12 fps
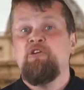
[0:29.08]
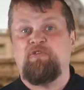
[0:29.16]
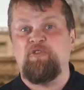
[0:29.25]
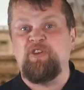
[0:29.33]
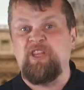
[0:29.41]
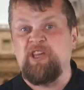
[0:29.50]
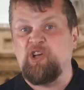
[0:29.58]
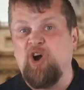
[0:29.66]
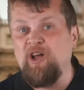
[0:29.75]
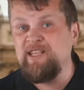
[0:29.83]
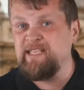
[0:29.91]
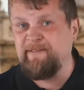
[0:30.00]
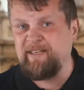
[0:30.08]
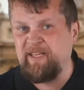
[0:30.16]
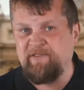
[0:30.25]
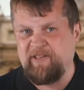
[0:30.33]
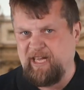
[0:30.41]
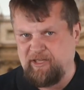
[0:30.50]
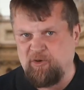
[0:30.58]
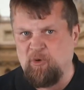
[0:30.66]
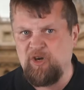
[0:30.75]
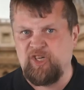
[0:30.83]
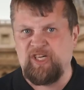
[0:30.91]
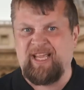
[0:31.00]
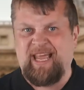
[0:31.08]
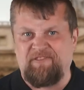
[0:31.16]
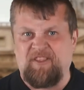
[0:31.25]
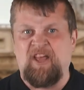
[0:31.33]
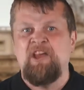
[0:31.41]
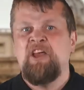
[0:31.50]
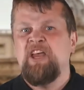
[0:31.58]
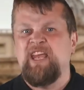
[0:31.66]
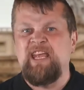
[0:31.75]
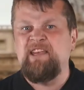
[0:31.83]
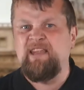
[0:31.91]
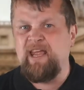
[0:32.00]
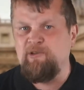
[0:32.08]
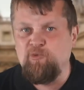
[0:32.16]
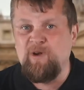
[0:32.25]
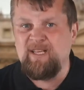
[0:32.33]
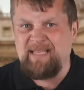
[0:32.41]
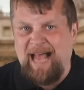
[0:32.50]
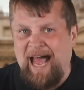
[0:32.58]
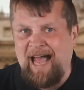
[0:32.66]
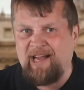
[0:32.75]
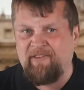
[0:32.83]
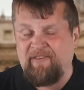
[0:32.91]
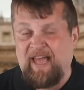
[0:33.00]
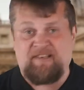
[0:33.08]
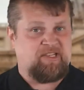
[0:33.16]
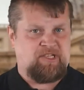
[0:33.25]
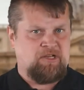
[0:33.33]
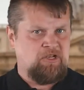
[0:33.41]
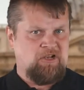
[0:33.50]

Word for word: für die konservativen katholischen Kräfte in den USA gewertet.